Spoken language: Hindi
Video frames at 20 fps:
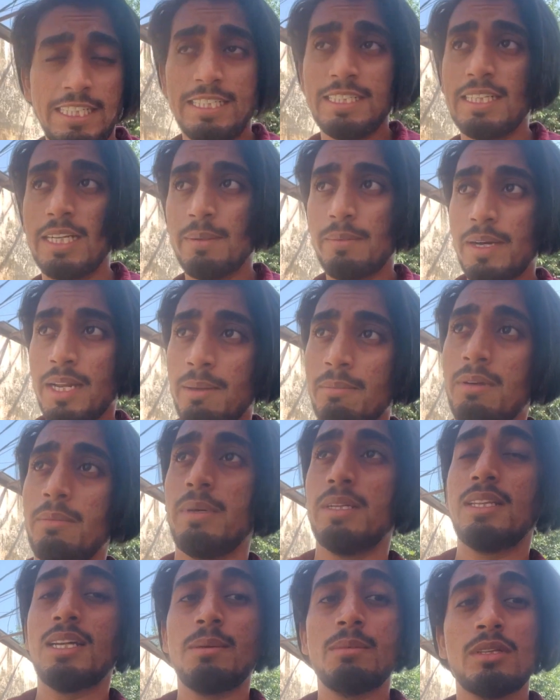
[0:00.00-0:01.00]
इसके के बारे में
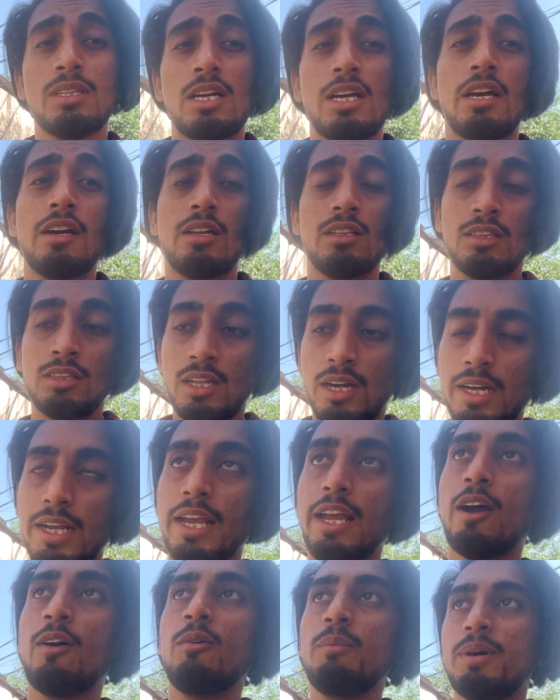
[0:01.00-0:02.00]
बता बता कर थक
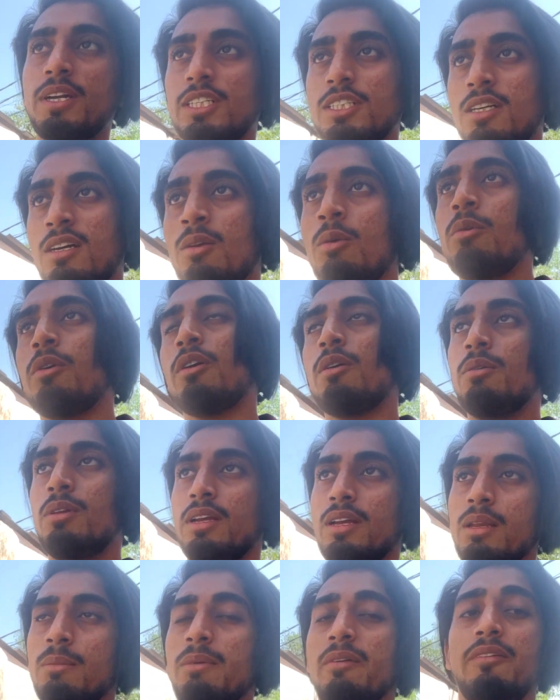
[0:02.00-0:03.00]
गया हूँ परेशान हो गया हूँ
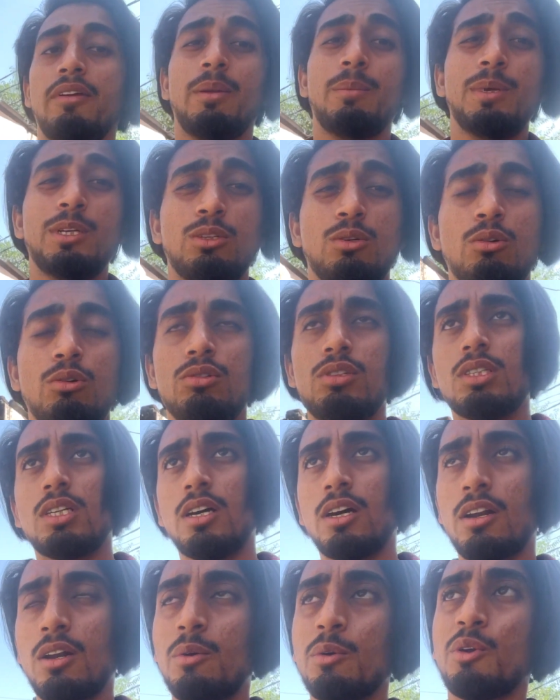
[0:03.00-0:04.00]
लेकिन मैं फिर भी कोशिश
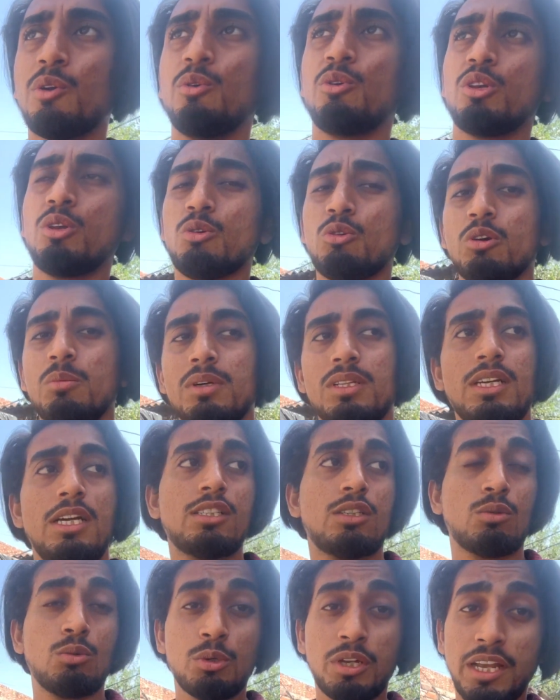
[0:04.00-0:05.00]
कर रहा हूँ कि और लोगों को बता
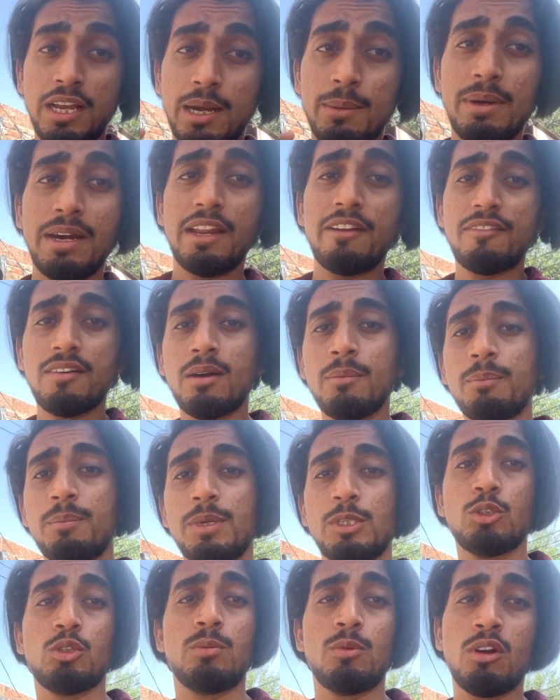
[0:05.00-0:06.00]
सकूँ कि हमारे फार्म
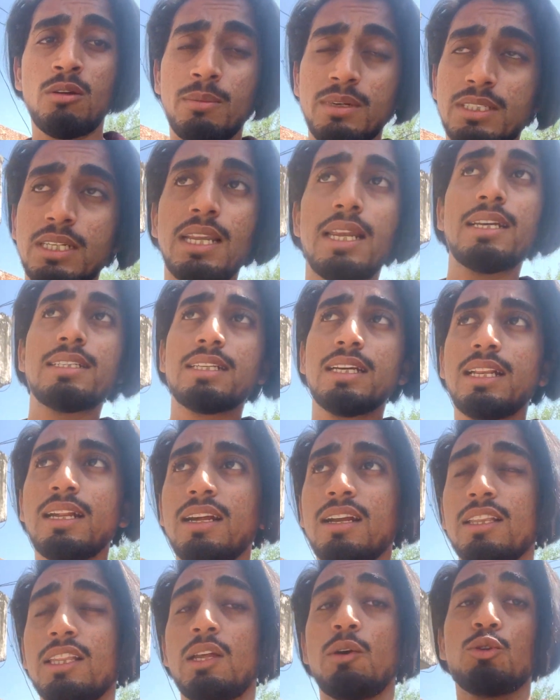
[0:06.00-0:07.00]
पे जो हम लोग मसाला सेल
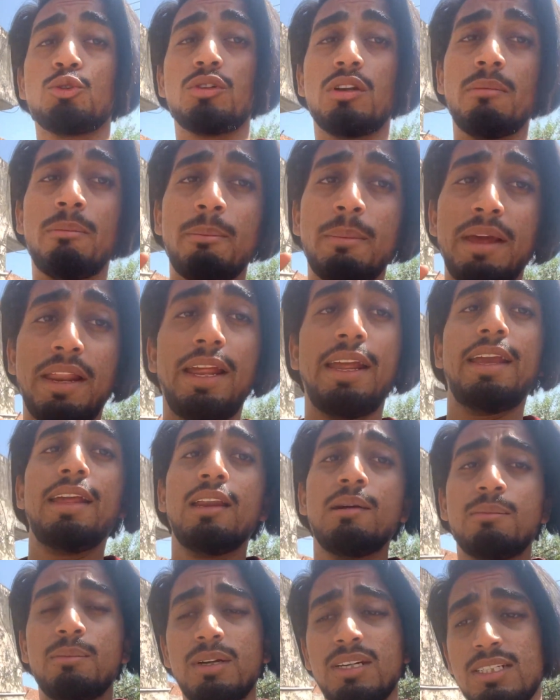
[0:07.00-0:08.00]
करते हैं वो सिर्फ मेरे ही
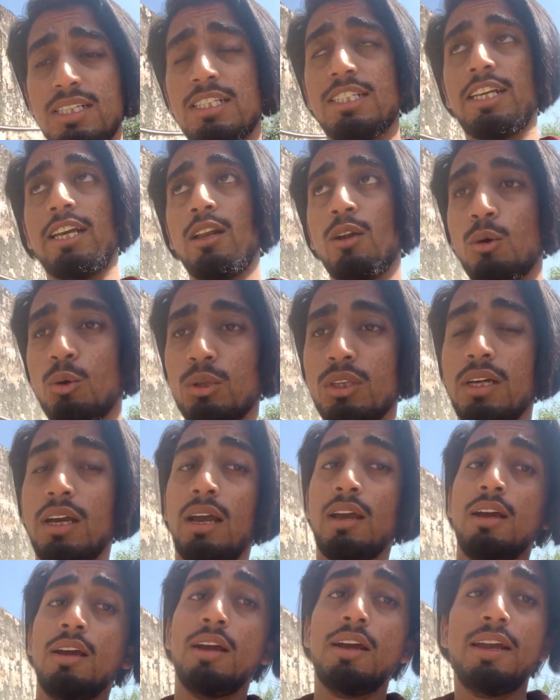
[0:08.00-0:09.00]
नंबर से सेल होता
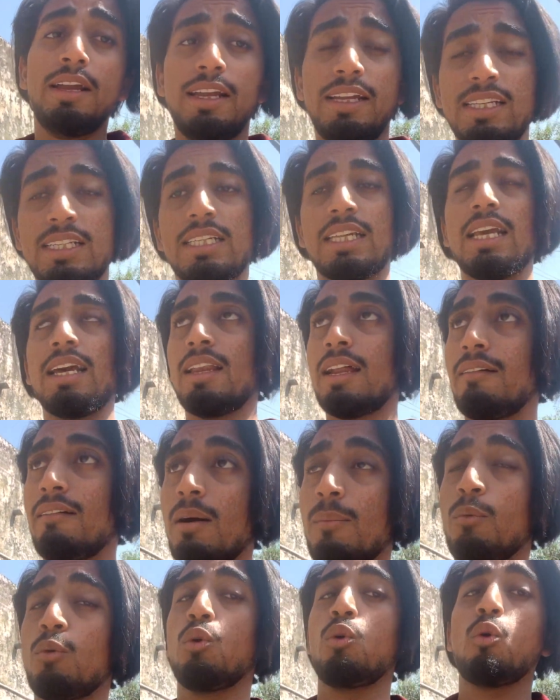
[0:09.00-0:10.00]
है इसके अलावा
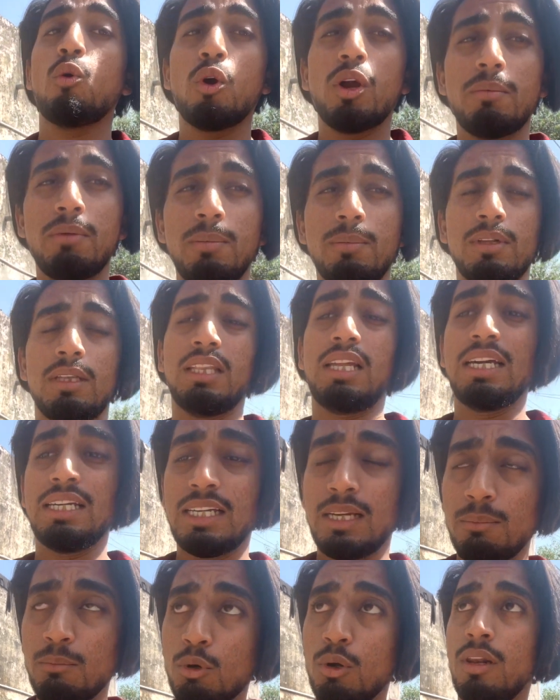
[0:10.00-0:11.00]
आपको कोई भी बंदा
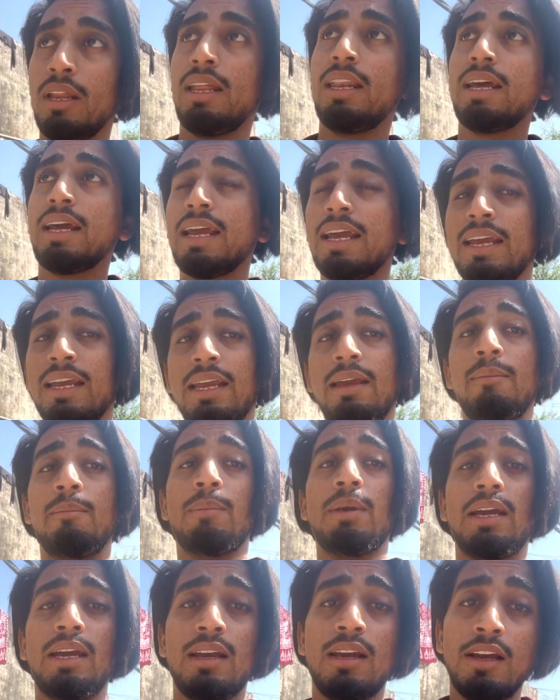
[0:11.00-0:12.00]
ये बोलने लगे कि
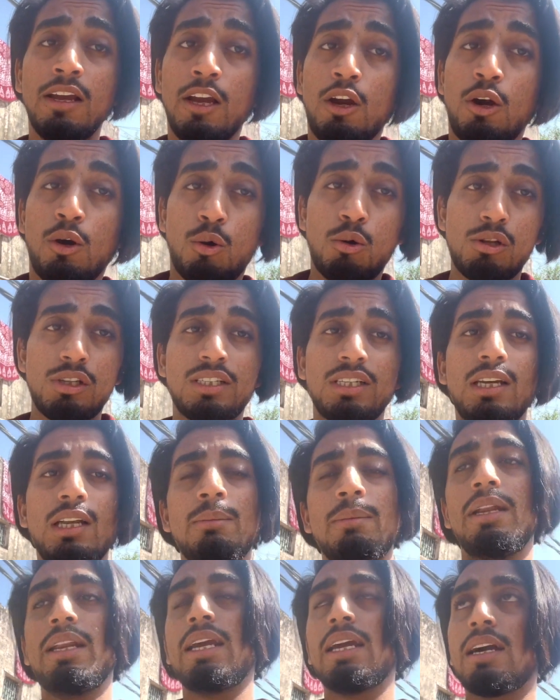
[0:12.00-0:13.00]
मैं होलसेल
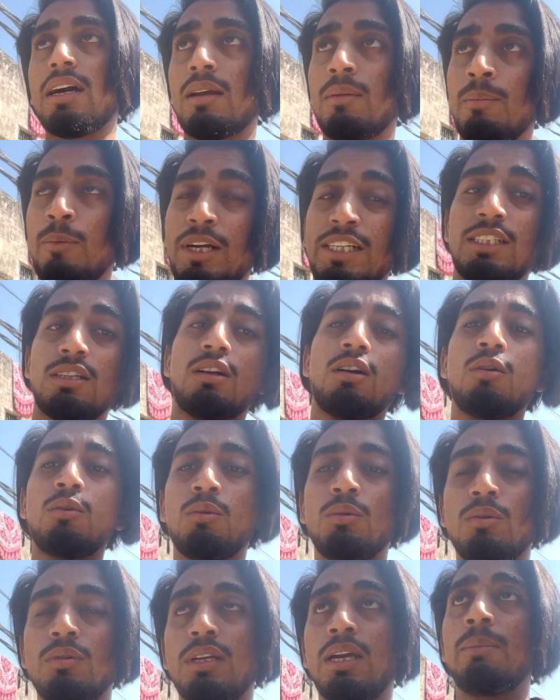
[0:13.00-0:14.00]
में लेकर बेच रहा
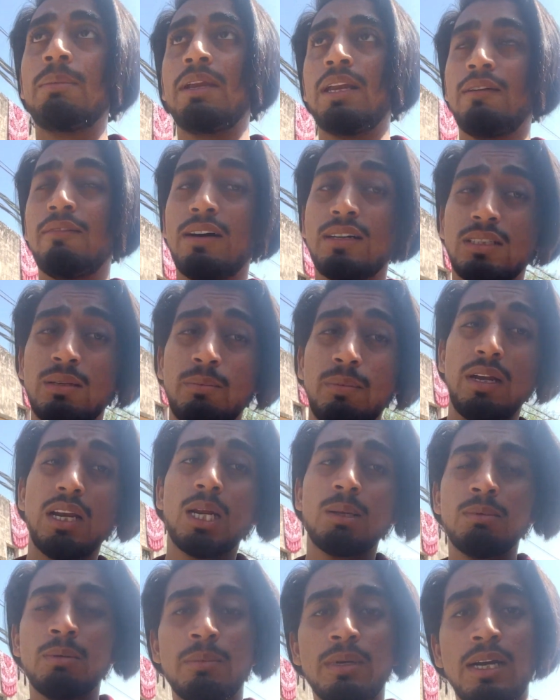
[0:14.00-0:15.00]
हूँ या मैंने वहाँ से
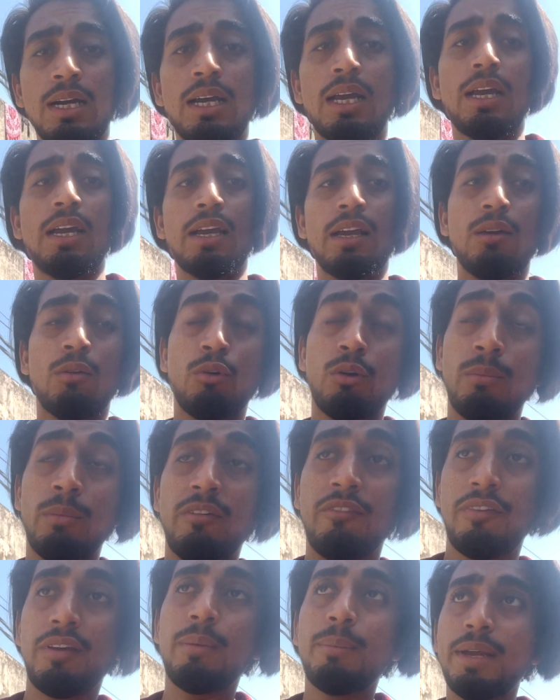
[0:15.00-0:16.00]
बल्क में मंगाया है और मैं
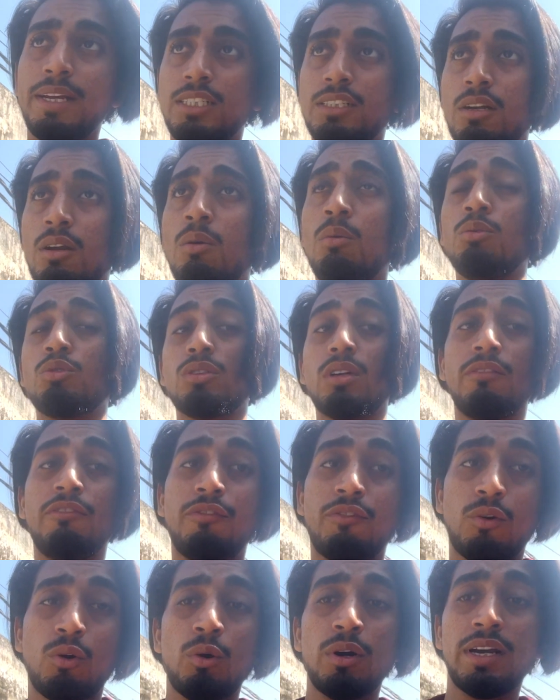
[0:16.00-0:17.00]
फिर बेच रहा हूँ सब
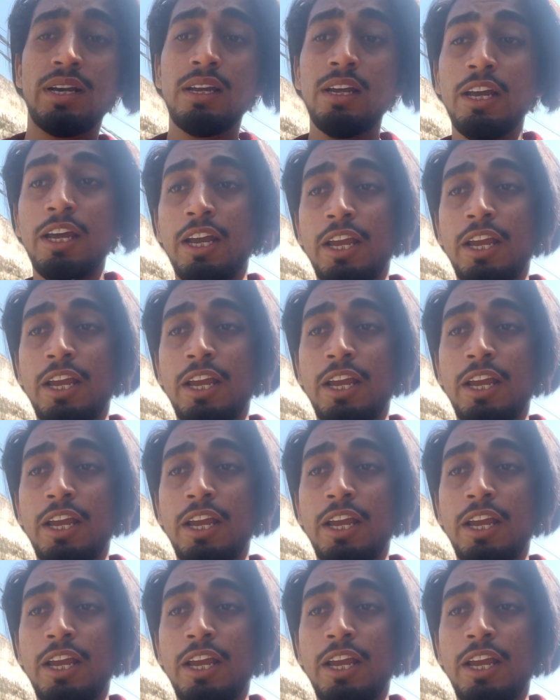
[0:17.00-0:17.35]
फ्रॉड है